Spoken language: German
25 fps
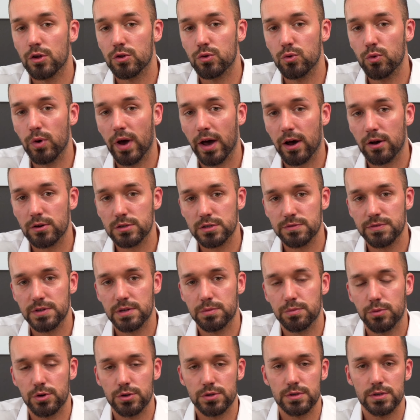du
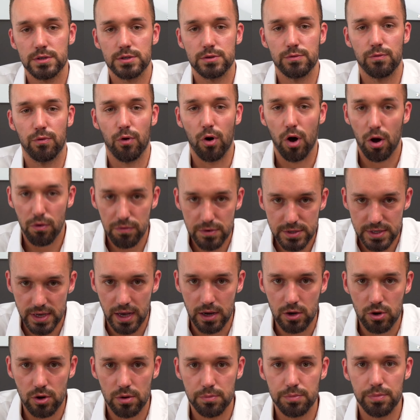herausfinden möchtest, worauf es
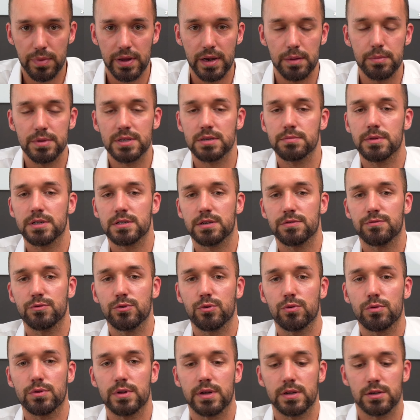ankommt bei der
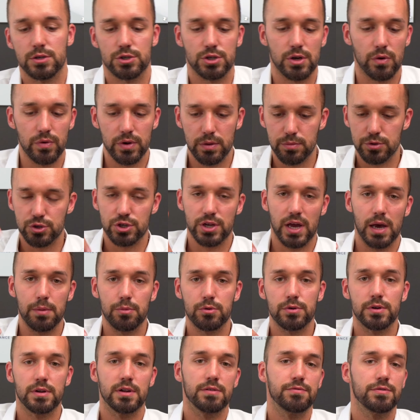Mitarbeiterführung, dann schau in die
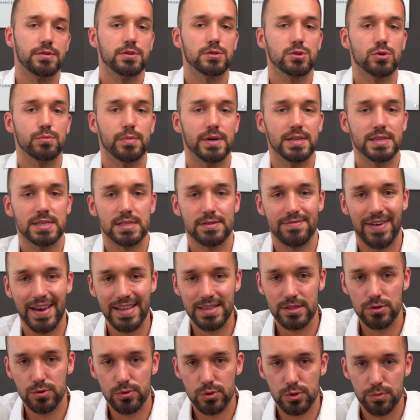Beschreibung, denn da findest du meinen
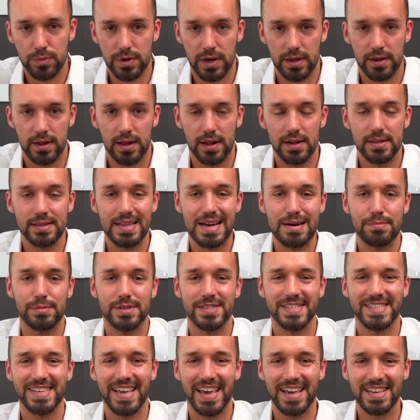zweiten YouTube-Kanal
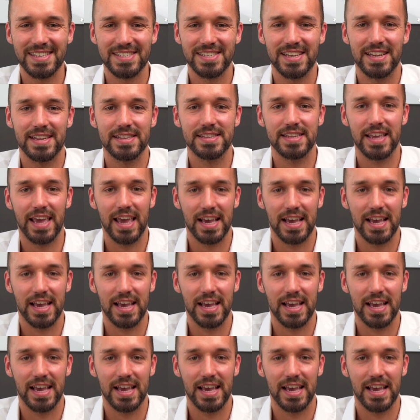namens Excellent